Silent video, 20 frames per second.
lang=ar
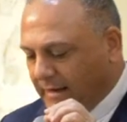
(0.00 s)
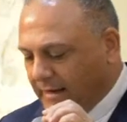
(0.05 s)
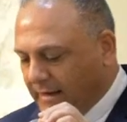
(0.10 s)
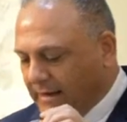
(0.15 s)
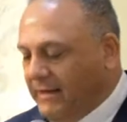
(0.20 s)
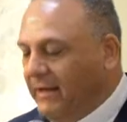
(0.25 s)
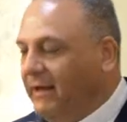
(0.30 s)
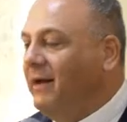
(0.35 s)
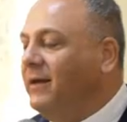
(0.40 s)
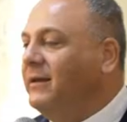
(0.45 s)

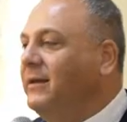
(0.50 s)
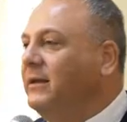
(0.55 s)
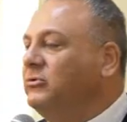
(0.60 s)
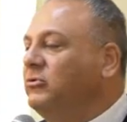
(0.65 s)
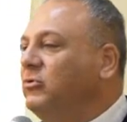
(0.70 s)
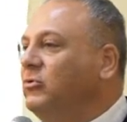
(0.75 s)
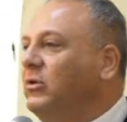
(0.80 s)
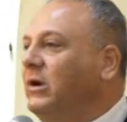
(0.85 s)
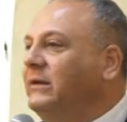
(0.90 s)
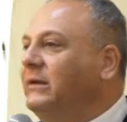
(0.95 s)
اللي
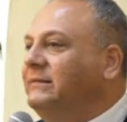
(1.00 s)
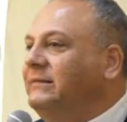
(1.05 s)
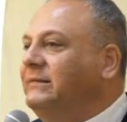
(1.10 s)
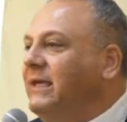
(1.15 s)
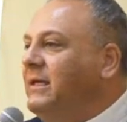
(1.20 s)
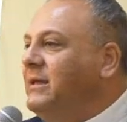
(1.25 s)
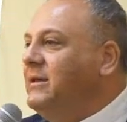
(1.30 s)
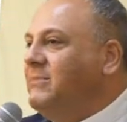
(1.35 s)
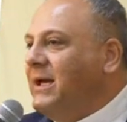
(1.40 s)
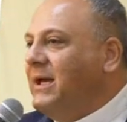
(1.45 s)
خلطوا
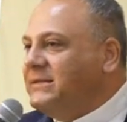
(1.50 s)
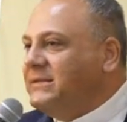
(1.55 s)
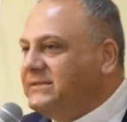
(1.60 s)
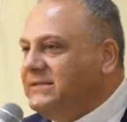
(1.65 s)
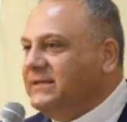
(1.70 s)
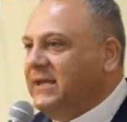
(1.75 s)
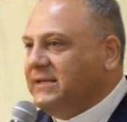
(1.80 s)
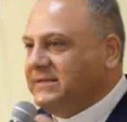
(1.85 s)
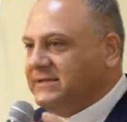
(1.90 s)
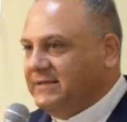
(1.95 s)
الدين مع
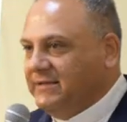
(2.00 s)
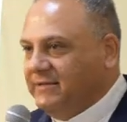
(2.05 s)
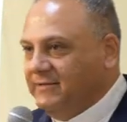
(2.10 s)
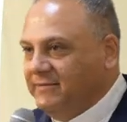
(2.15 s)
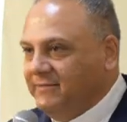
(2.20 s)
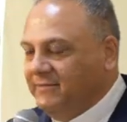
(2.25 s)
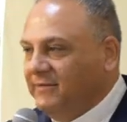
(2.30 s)
السياسي